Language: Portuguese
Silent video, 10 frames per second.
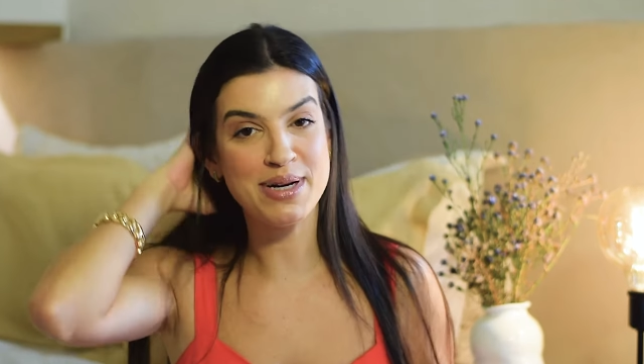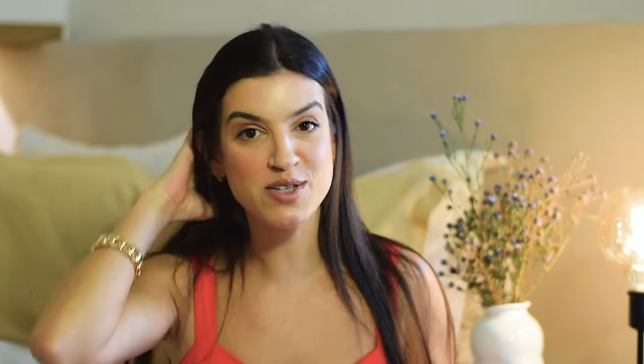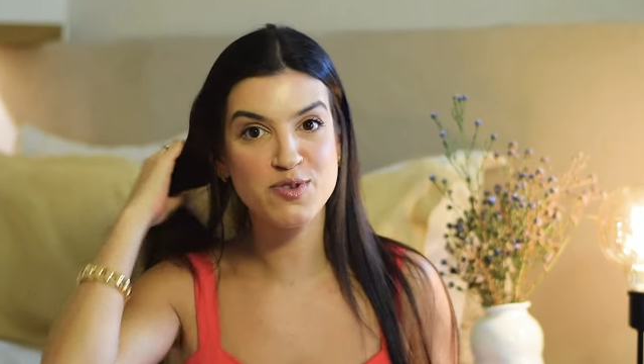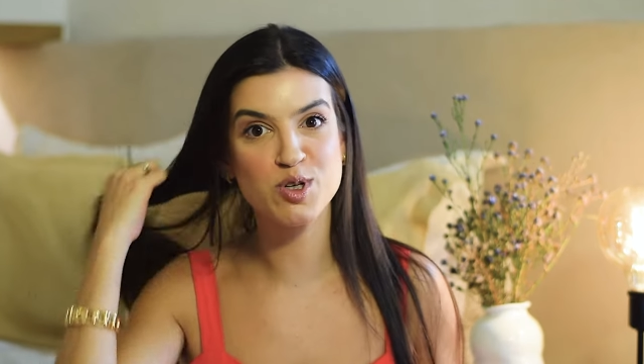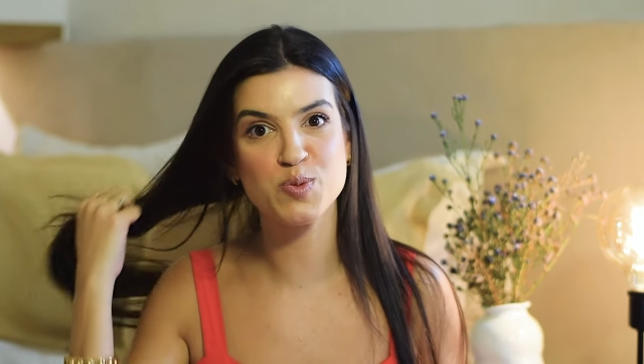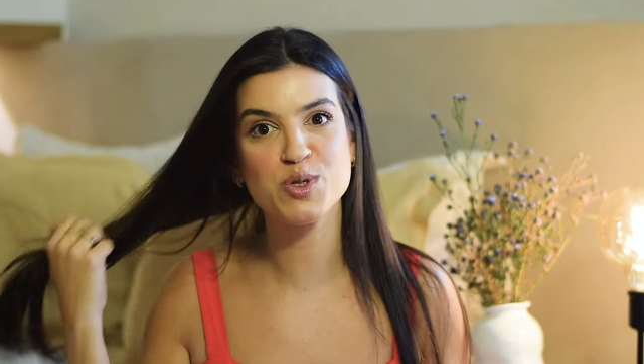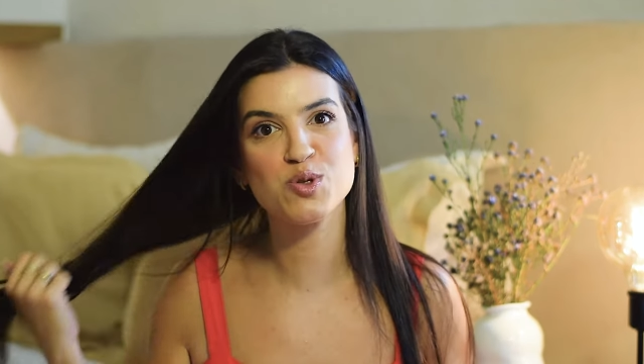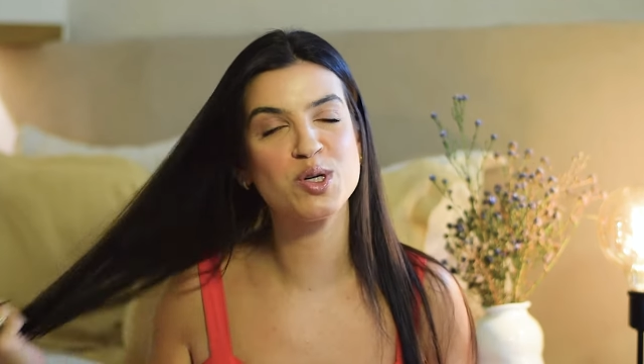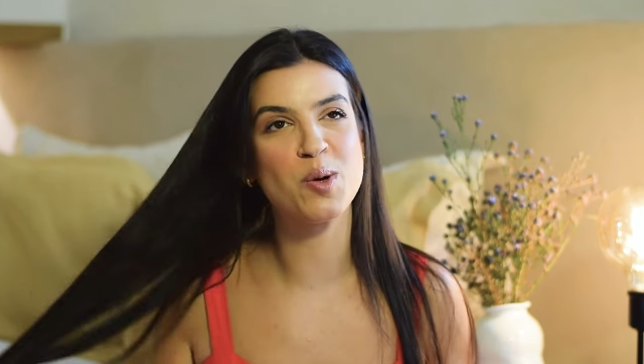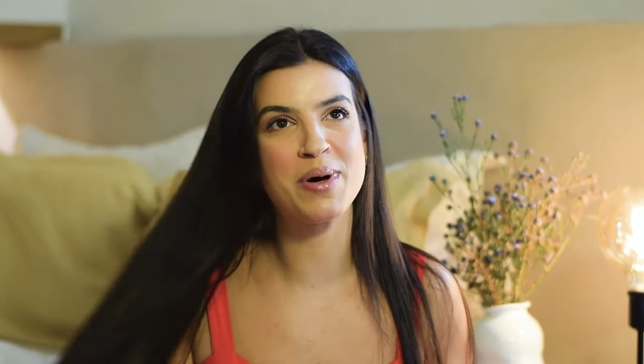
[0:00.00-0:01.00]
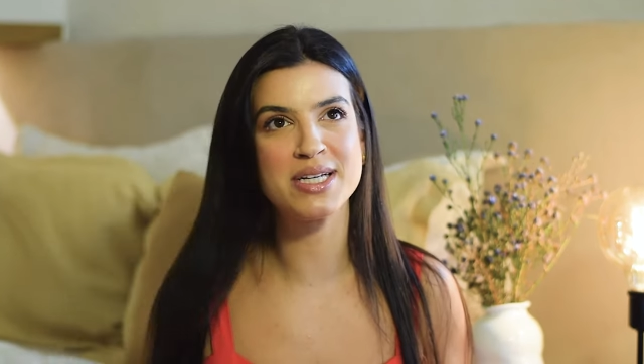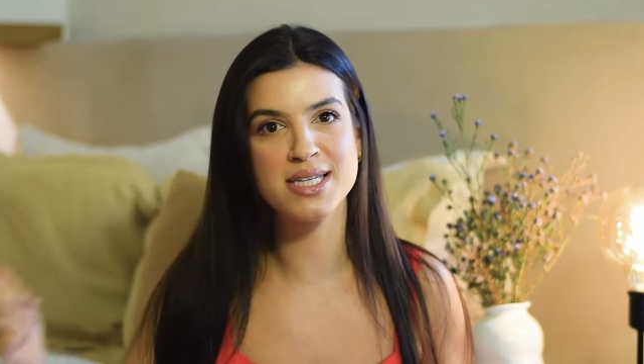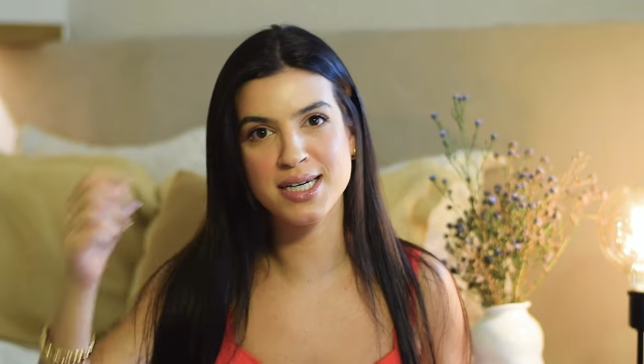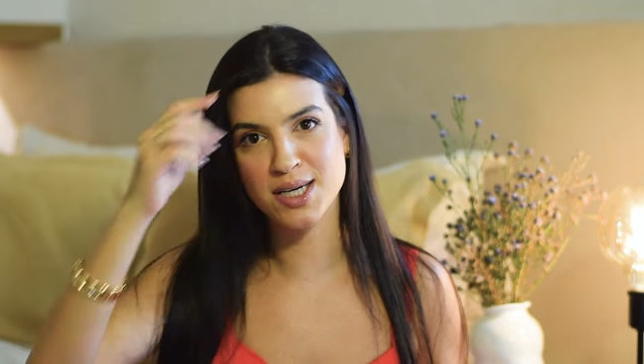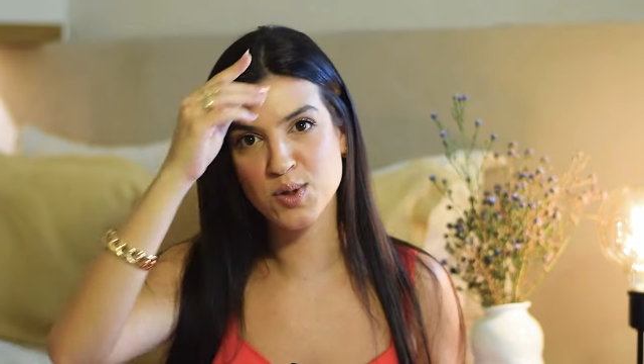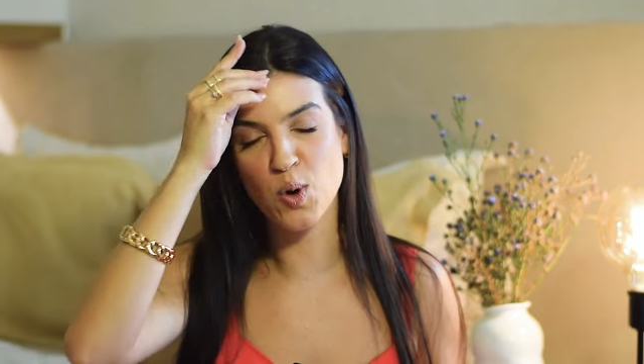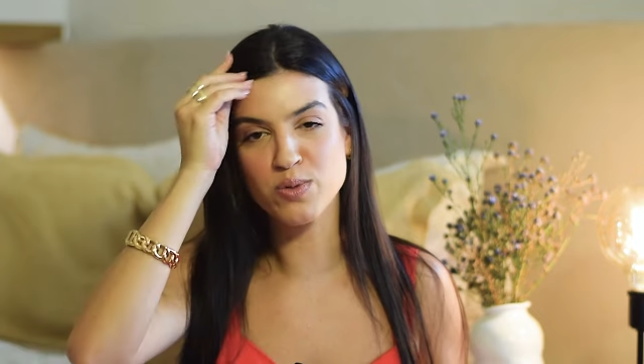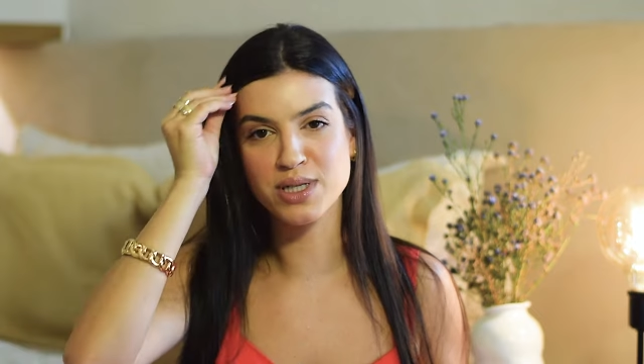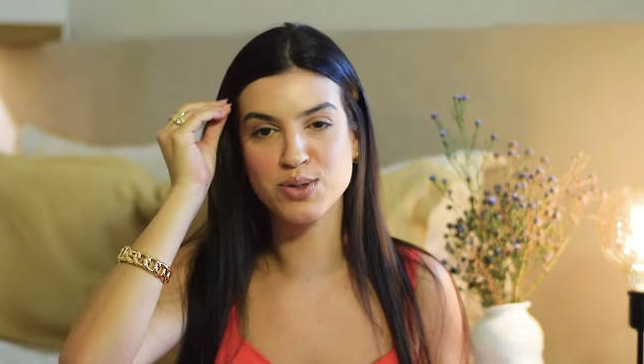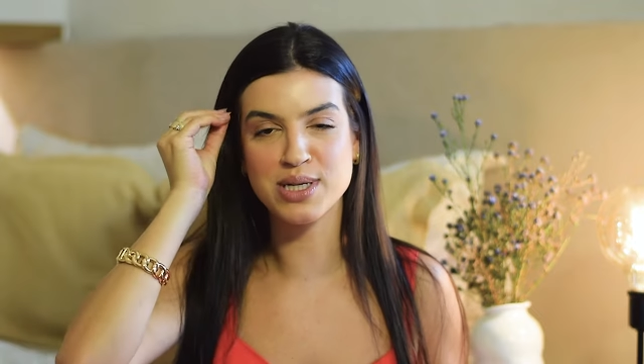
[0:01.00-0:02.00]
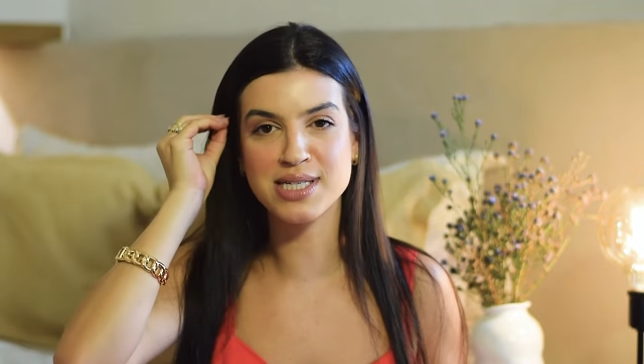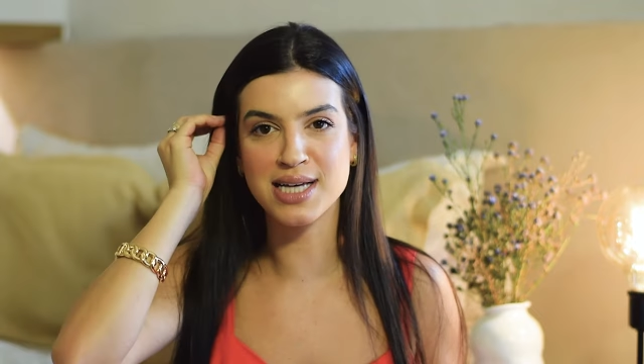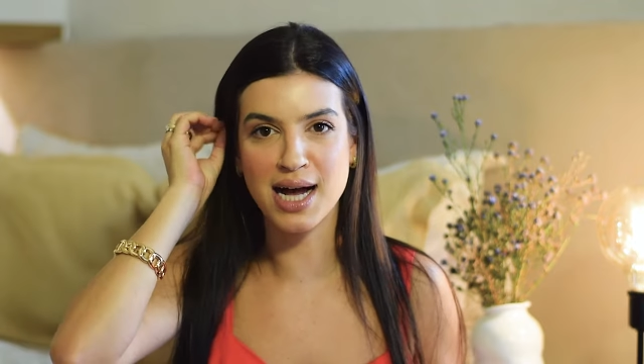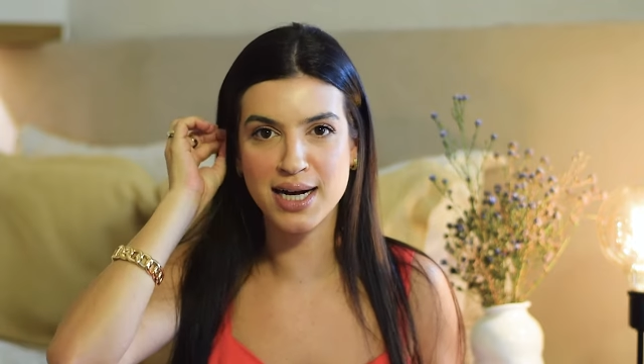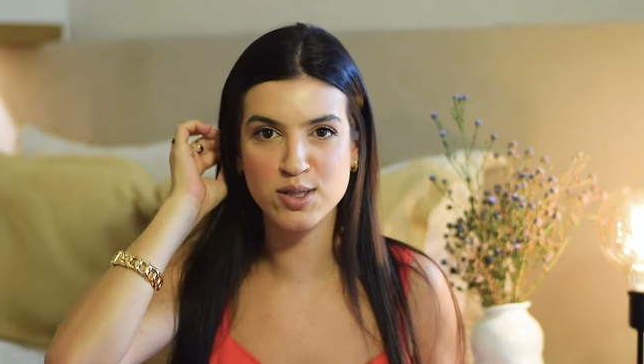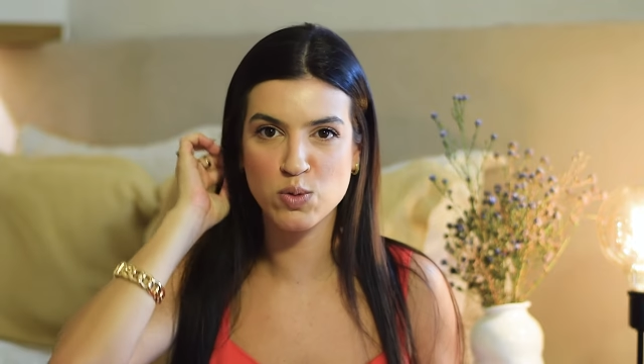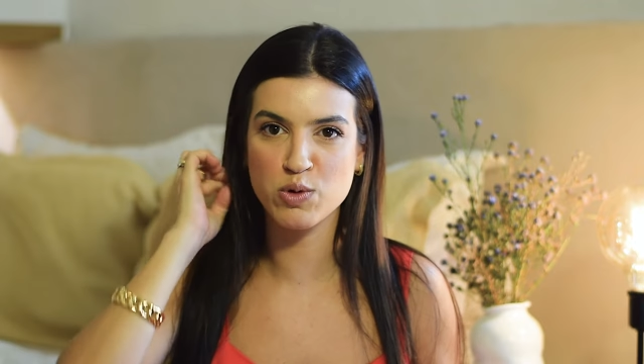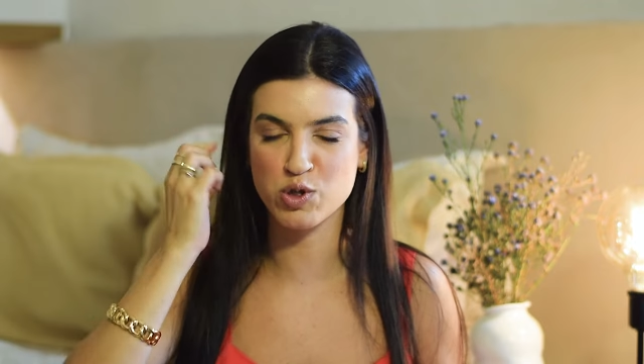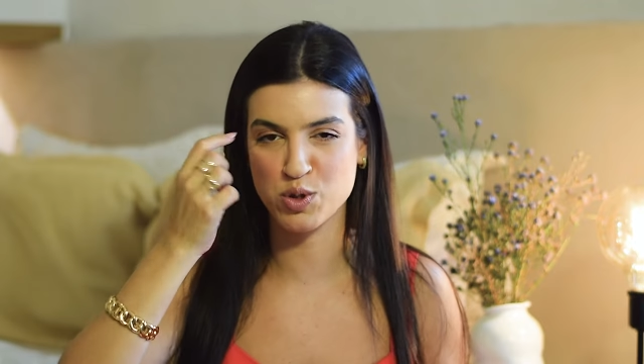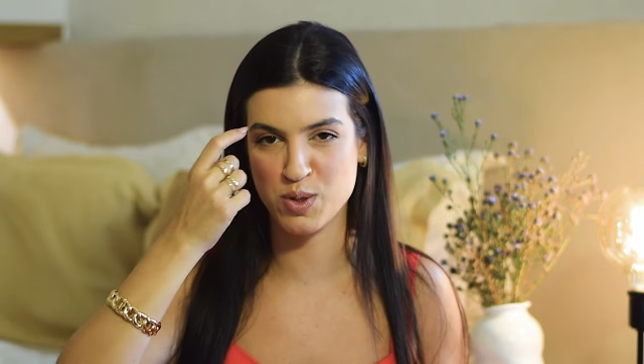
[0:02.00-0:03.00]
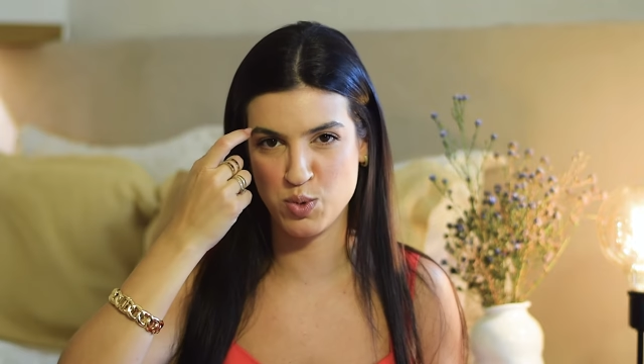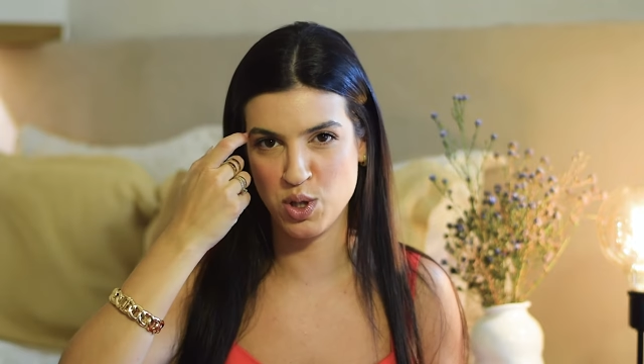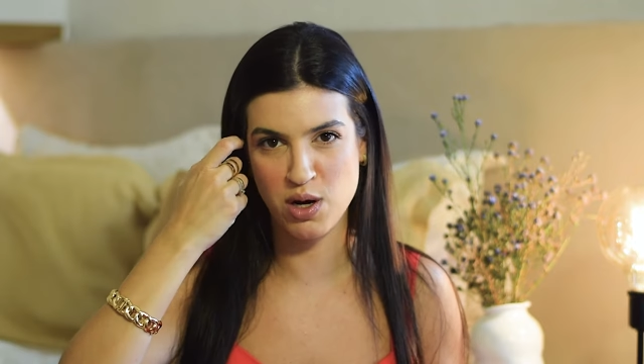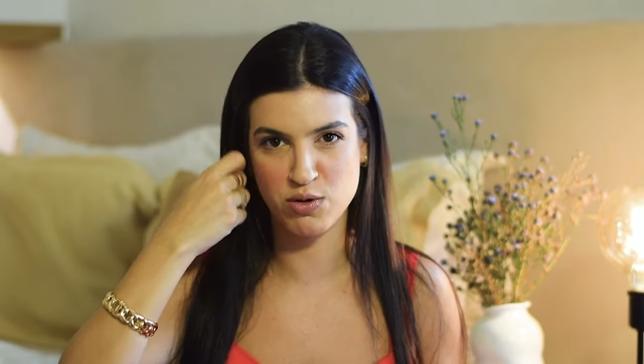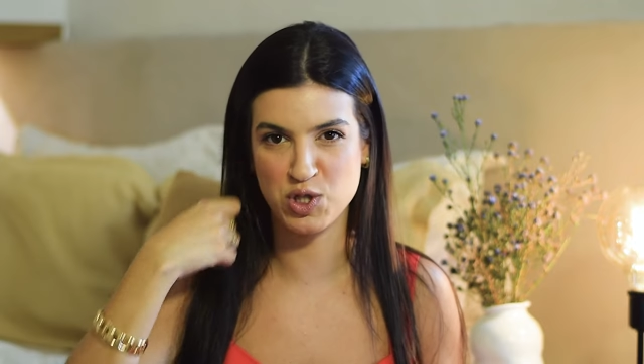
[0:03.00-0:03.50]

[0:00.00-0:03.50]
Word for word: Mas enfim, 2018 eu apareci aqui contando a saga do meu anticoncepcional,